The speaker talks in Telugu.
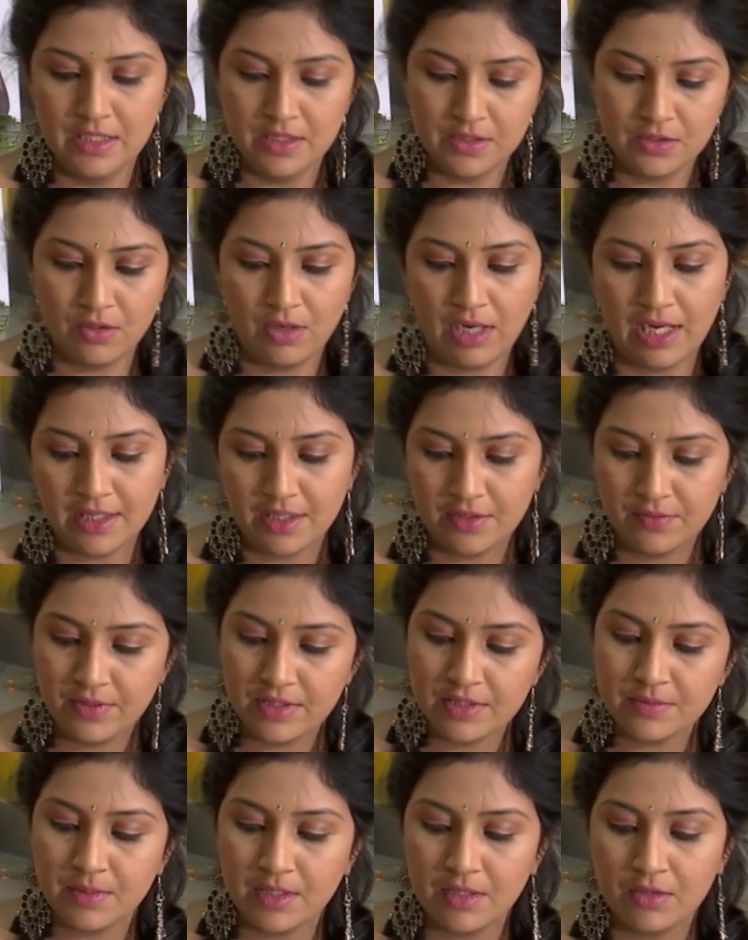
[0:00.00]
సో
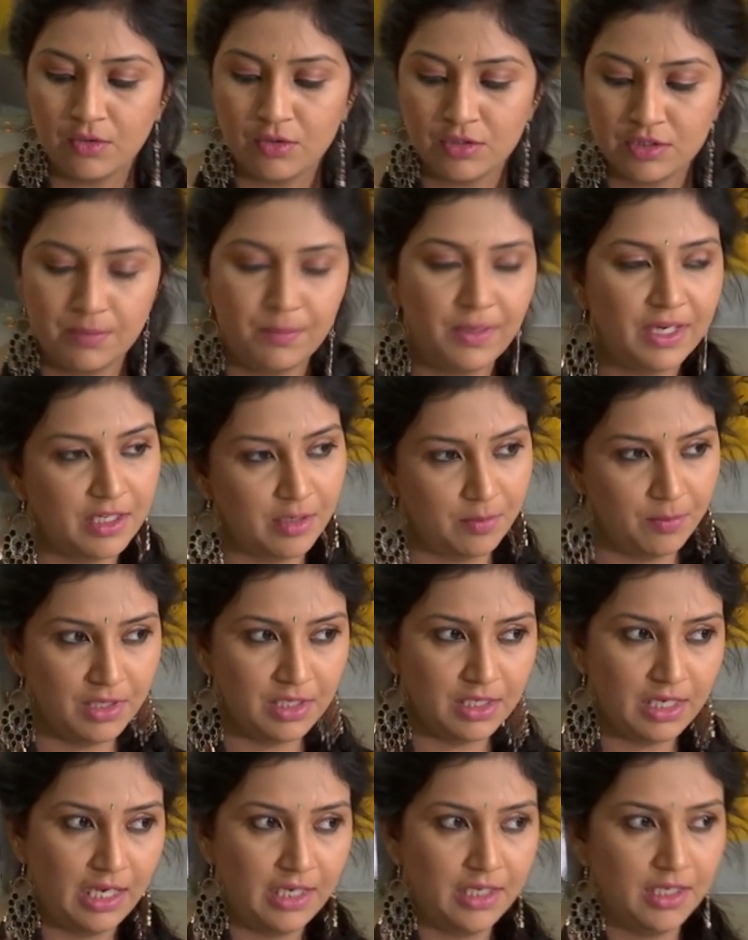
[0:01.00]
అదర్వైజ్ మనం కొంచెం బటర్
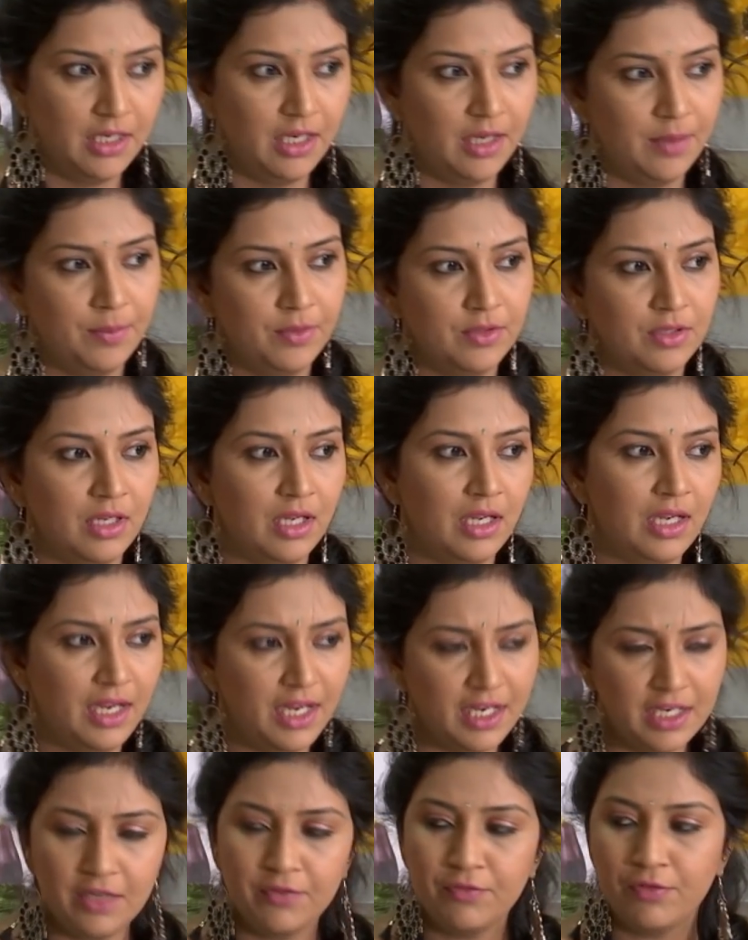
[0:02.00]
మిల్క్ కానీ లేకపోతే
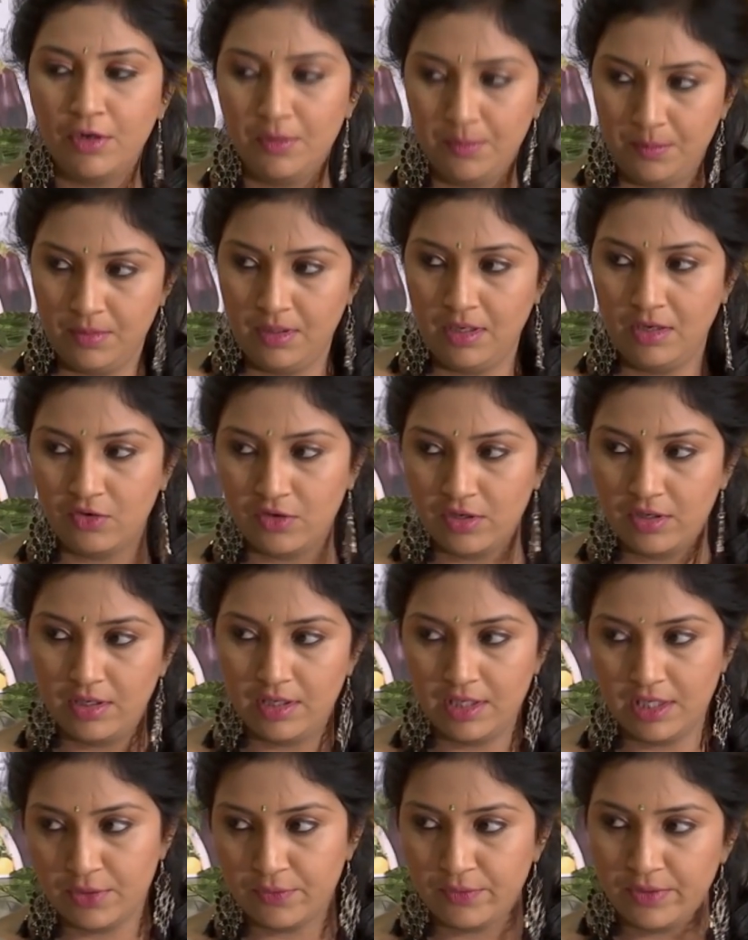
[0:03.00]
ఎనీ ఫామ్ ఒక
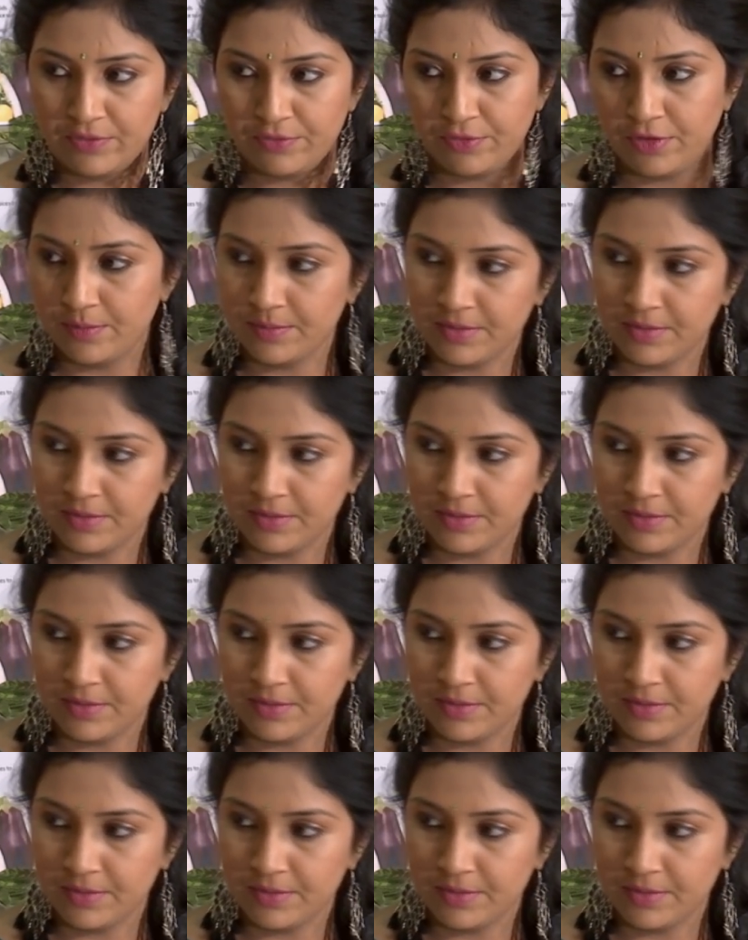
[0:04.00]
లిక్విడ్ ఫామ్